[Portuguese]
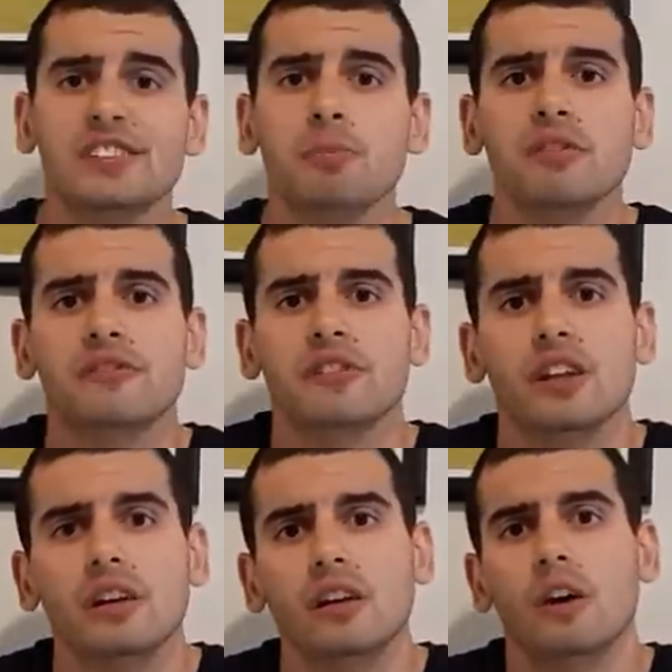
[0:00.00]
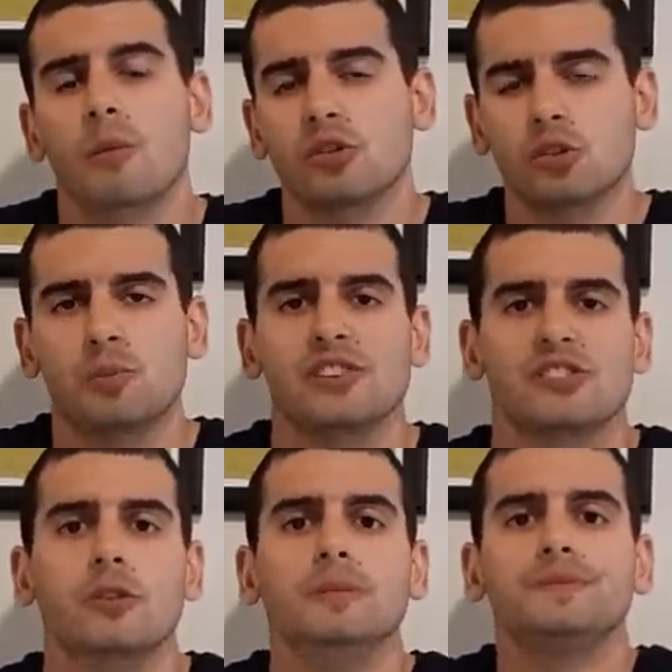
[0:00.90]
você prefira uma
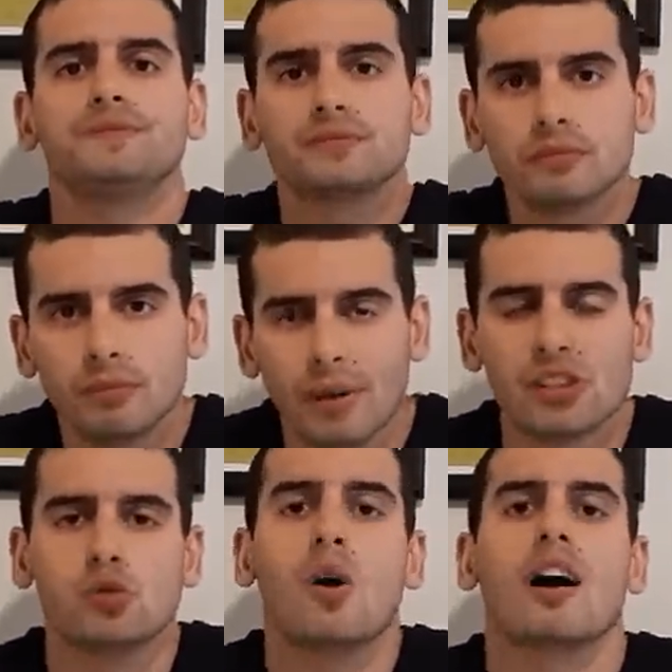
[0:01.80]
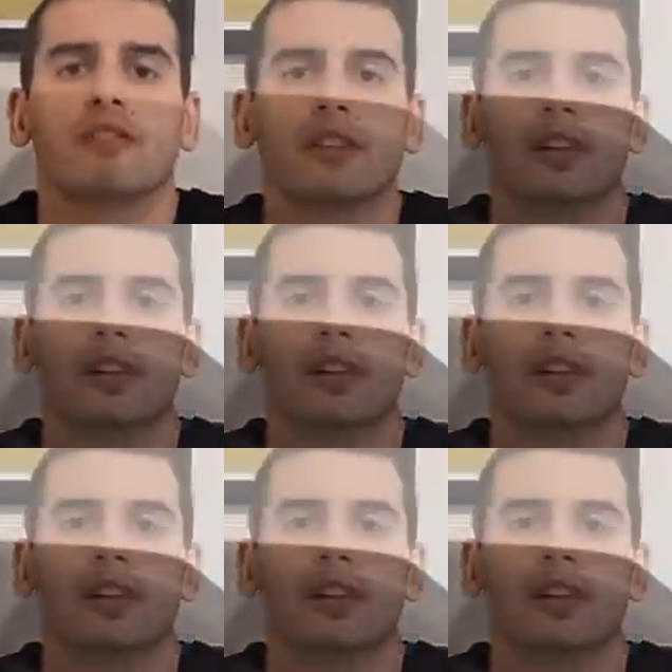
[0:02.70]
suspensão mais suave.